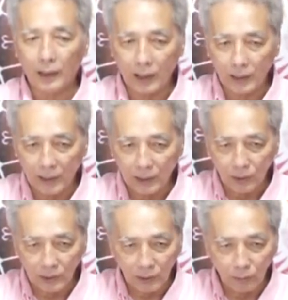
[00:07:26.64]
อะไรก็
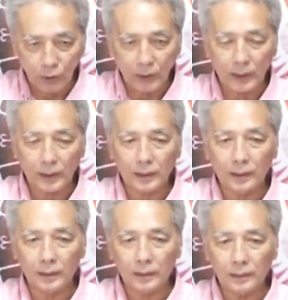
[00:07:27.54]
ดีหมดอะ
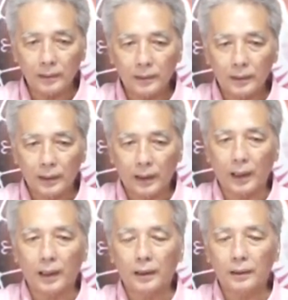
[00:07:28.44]
กะ